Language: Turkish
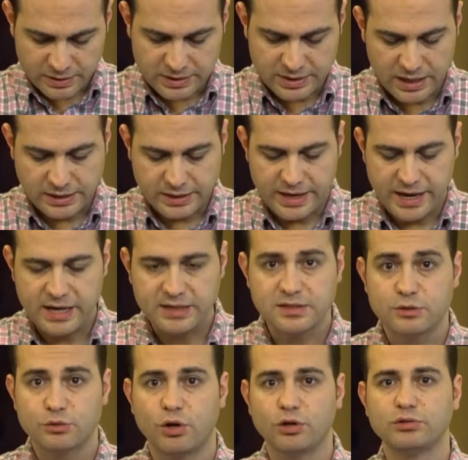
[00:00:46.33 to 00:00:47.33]

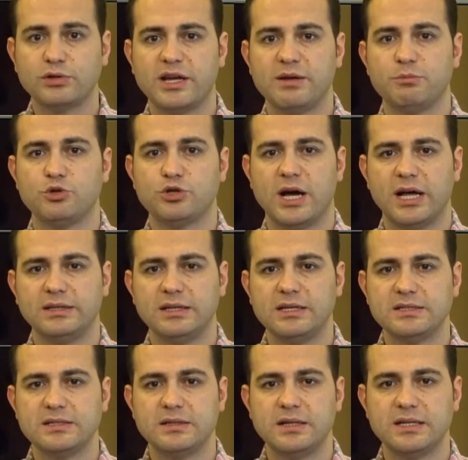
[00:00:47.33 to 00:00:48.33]
Yankayaks Dordrecht
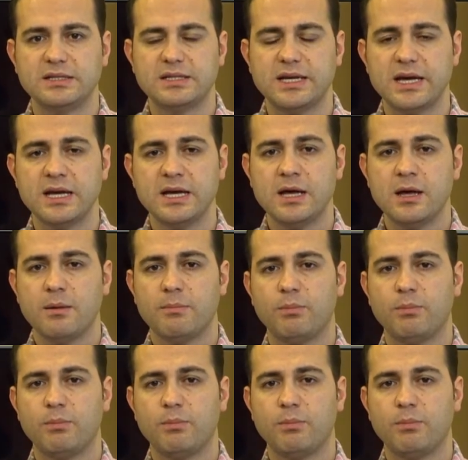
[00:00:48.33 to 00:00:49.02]
mücadelesinde ise